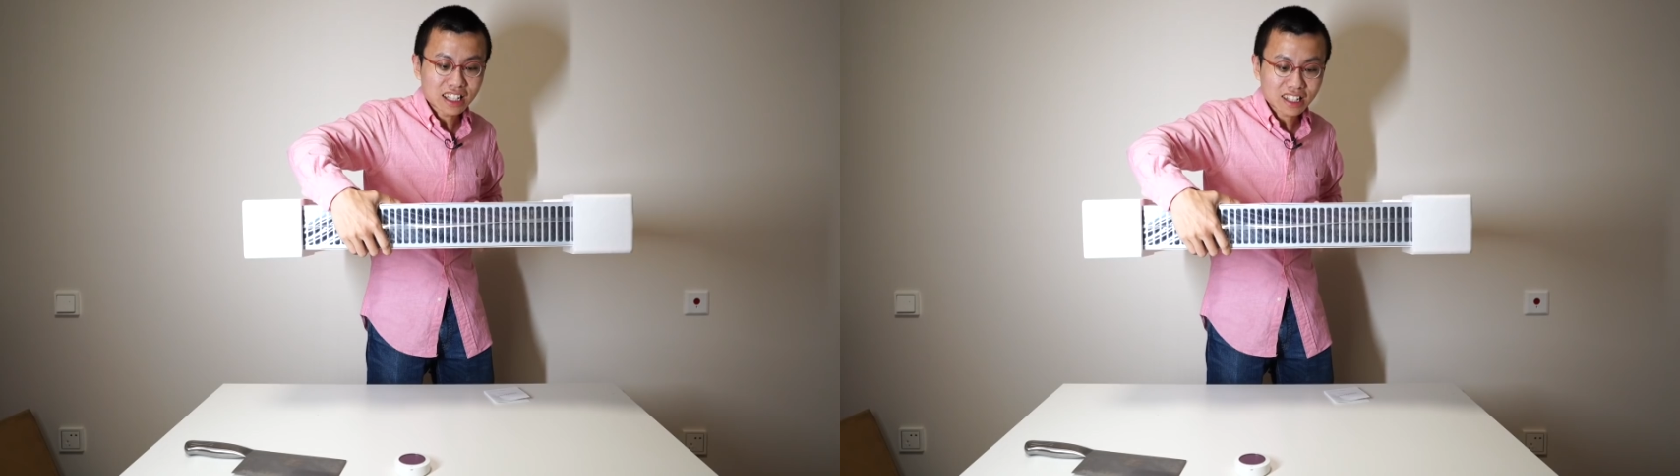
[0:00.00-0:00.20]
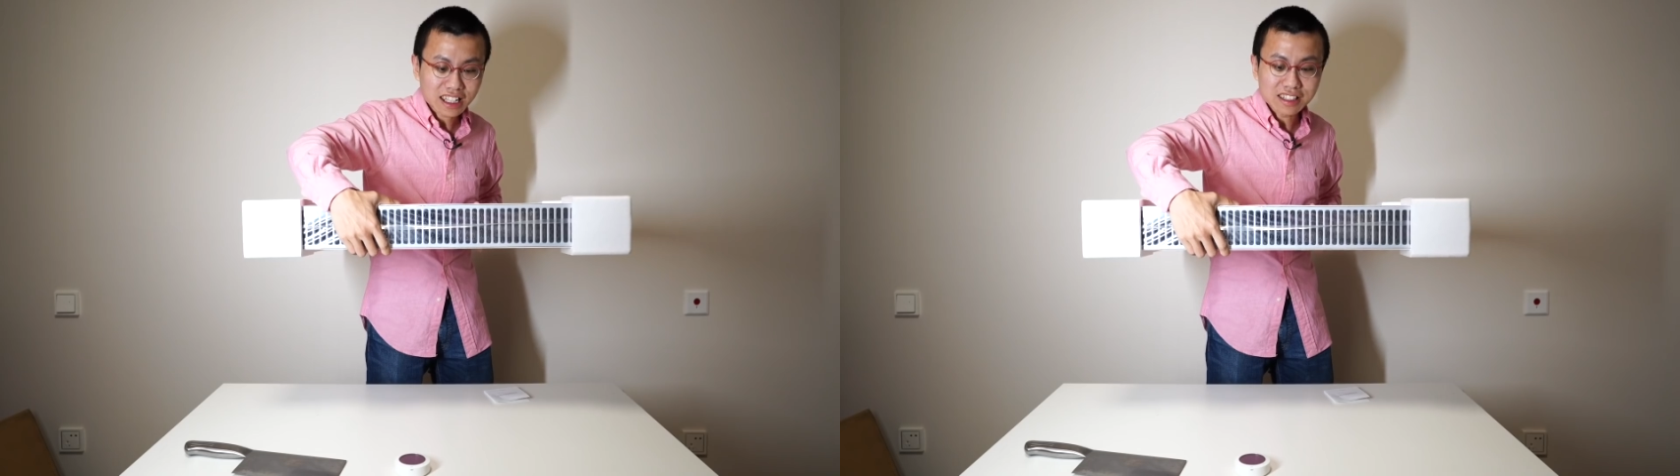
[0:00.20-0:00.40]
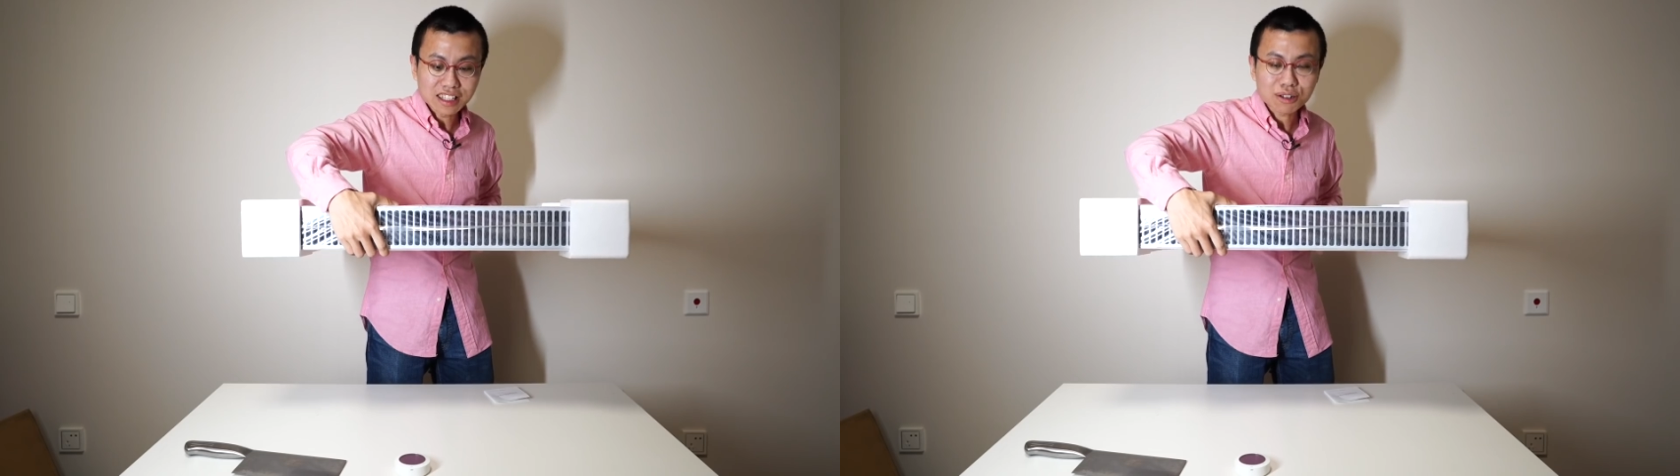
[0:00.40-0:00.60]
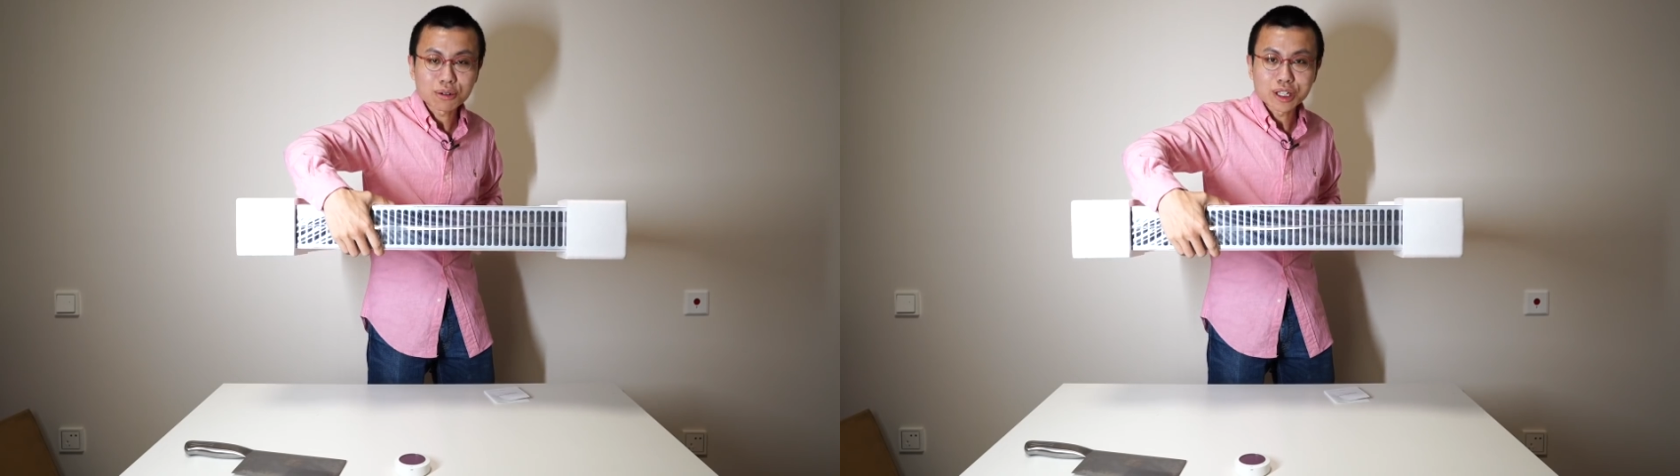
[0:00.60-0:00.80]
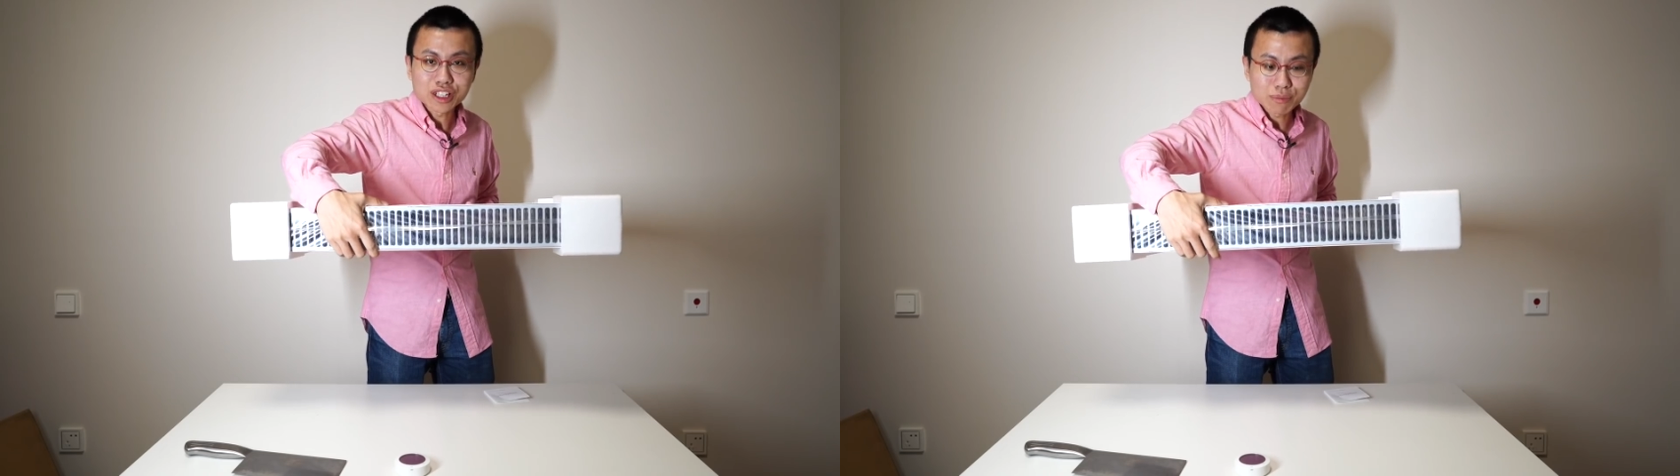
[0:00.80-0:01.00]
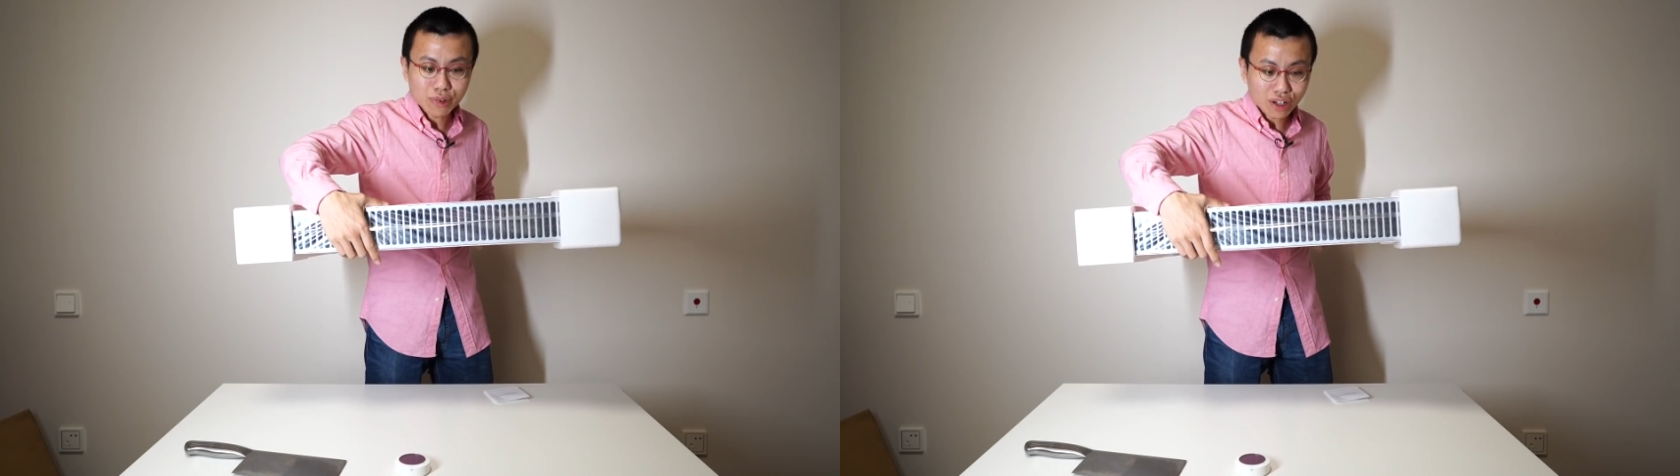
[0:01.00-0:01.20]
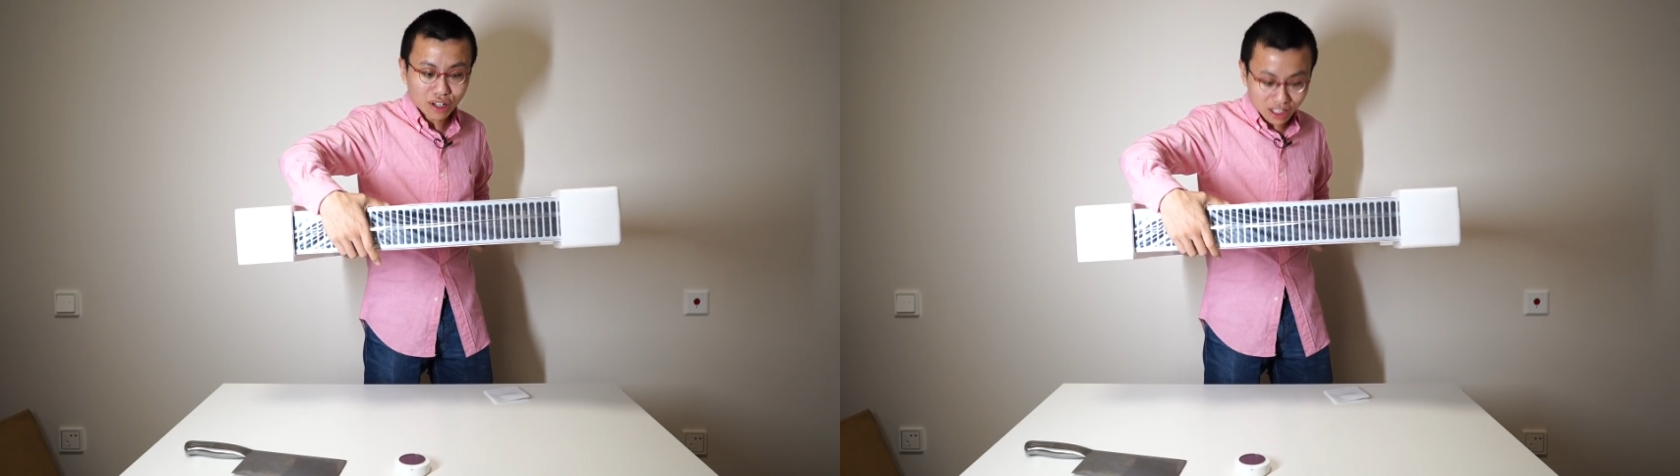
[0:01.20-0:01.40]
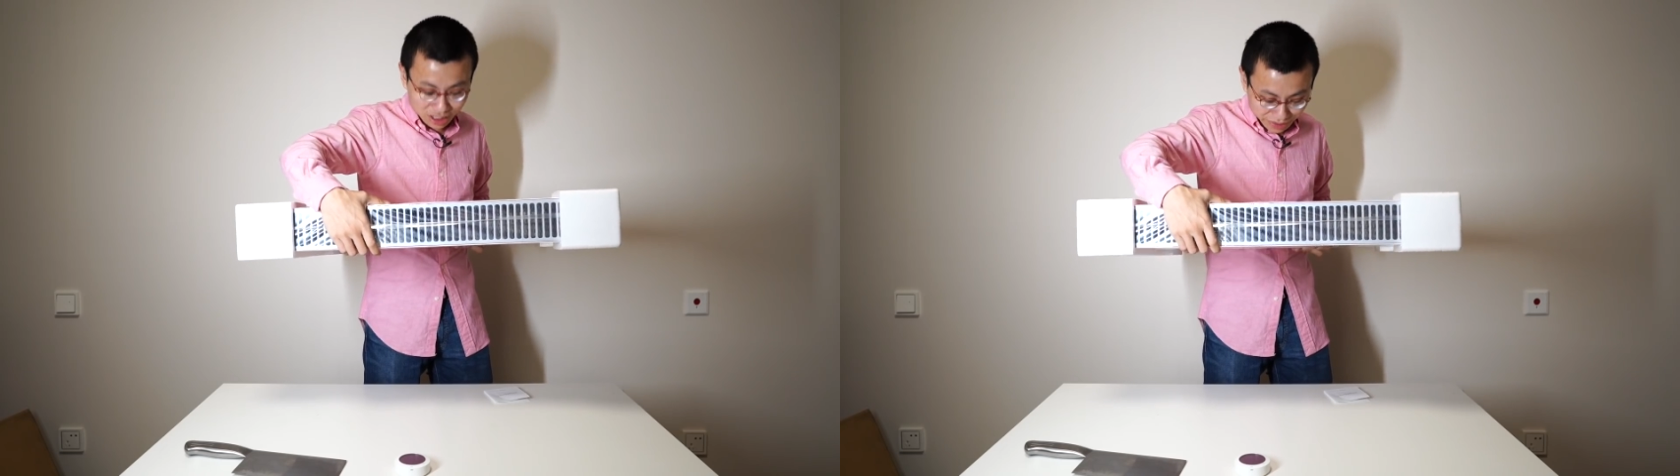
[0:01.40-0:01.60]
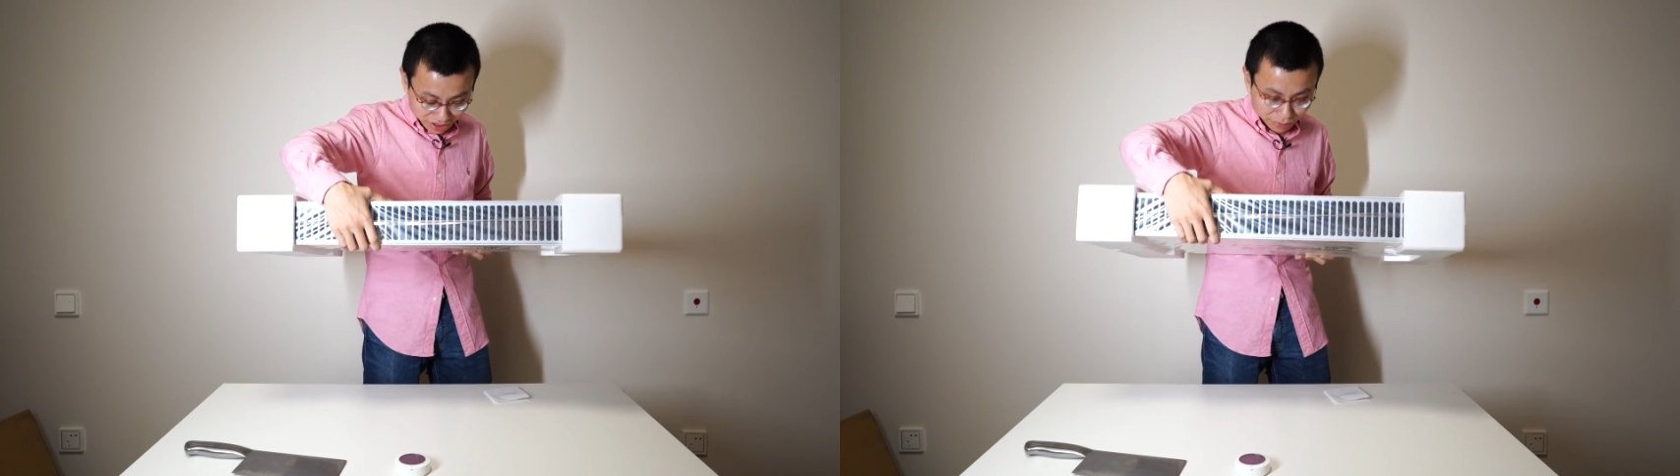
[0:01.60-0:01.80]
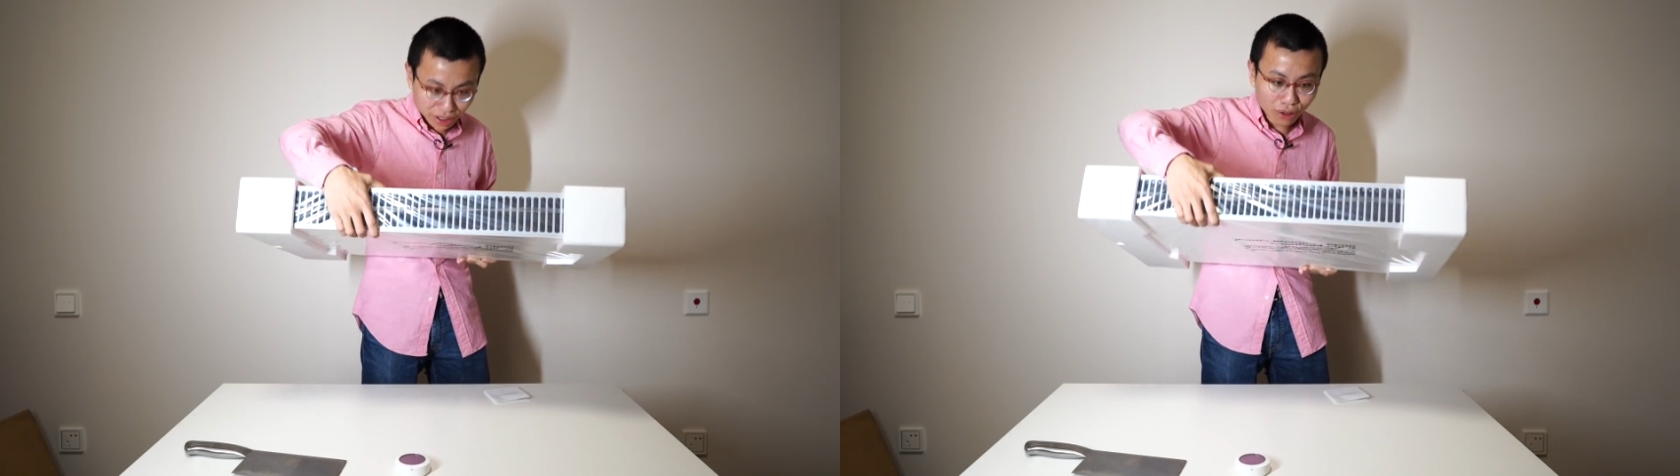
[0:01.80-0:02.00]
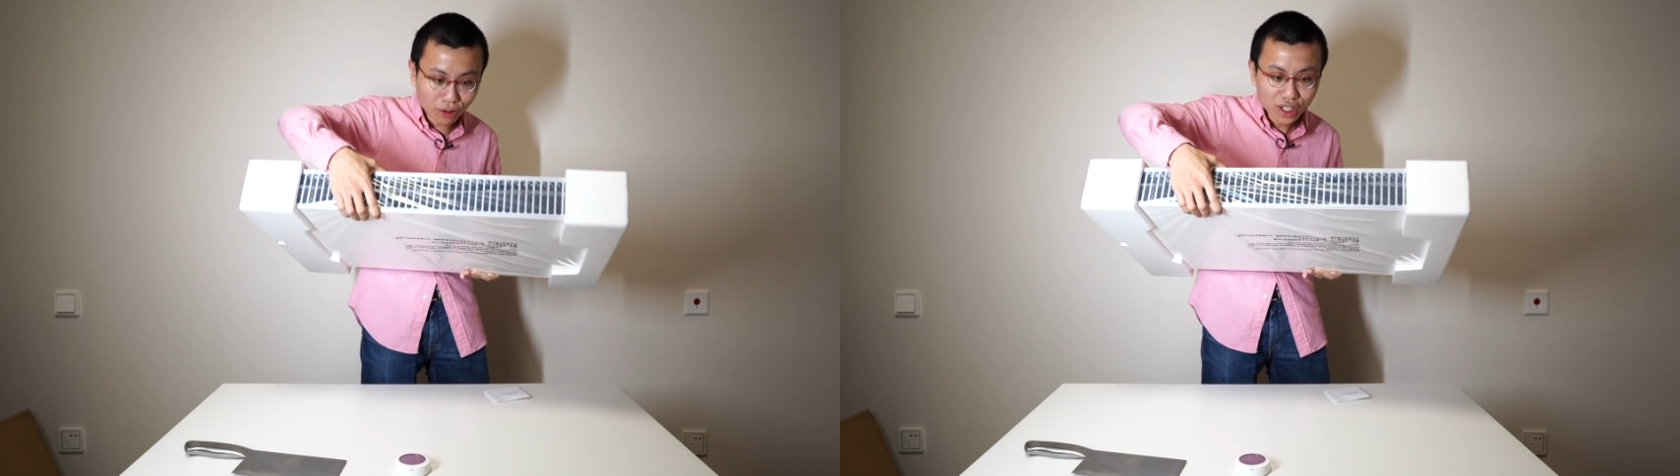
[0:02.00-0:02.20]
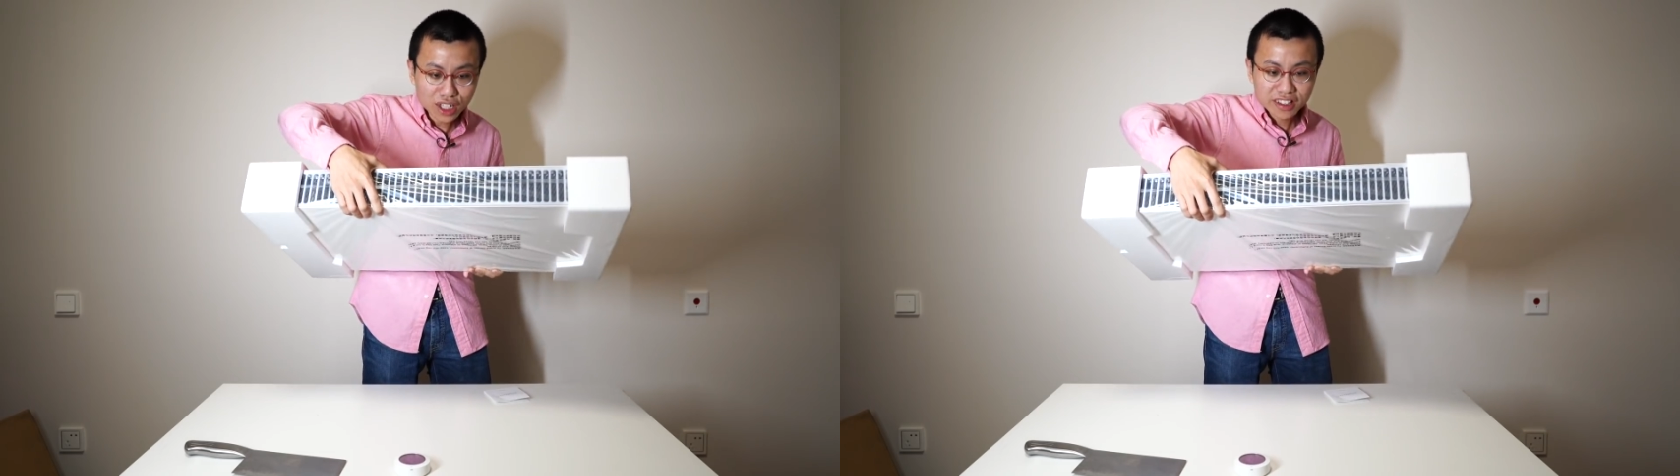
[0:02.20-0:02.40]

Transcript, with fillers: 量看起来果真是不高啊，里面特别空，